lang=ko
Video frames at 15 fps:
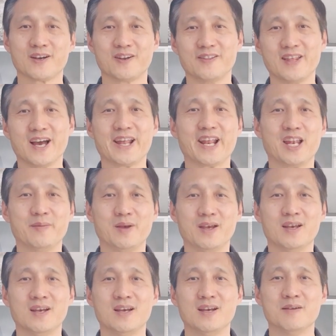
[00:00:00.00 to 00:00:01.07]
그런데
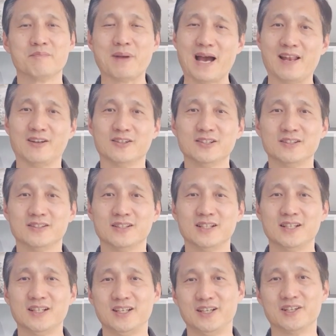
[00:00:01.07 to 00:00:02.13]
하나님의 반응은
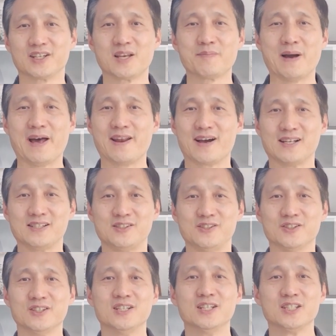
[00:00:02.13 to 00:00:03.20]
이렇게
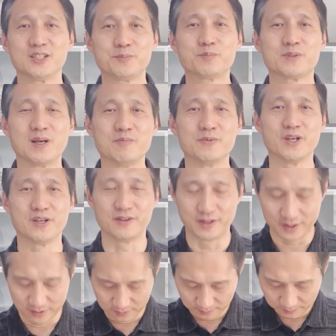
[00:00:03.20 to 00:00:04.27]
반응하시죠.
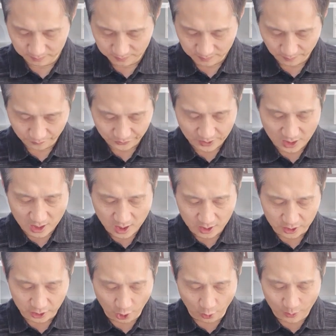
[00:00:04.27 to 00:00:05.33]
13절인데요.
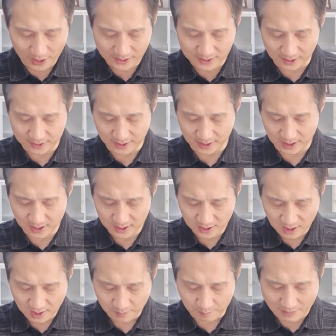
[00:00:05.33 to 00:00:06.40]
여호와의
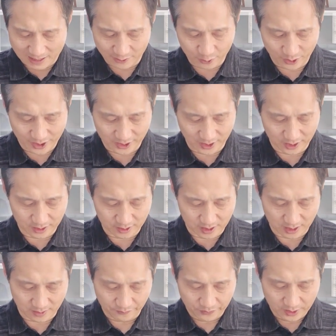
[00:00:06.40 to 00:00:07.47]
사자가 마노아에게
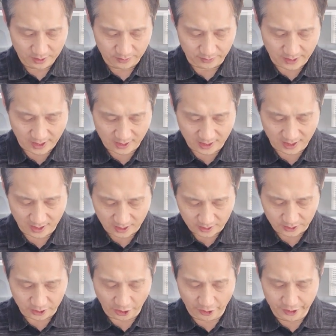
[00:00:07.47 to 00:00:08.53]
이르되
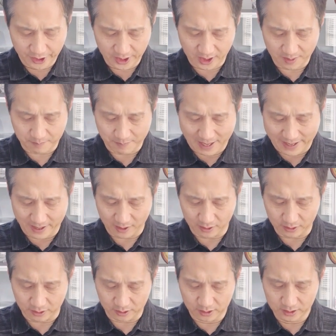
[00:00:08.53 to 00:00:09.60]
내가 여인에게 말한
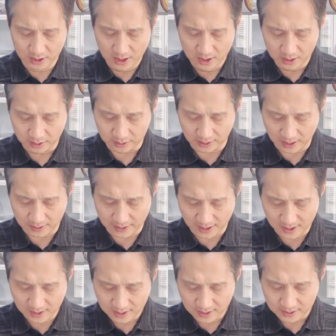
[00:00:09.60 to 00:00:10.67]
것들을 그가
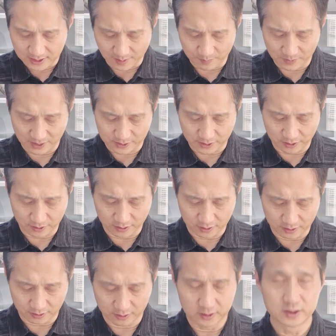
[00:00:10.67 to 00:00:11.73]
다
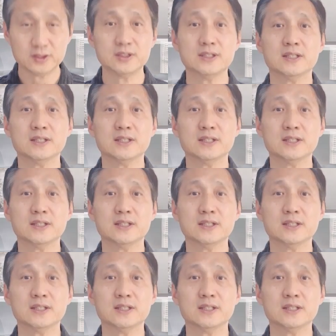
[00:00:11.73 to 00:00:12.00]
삼가서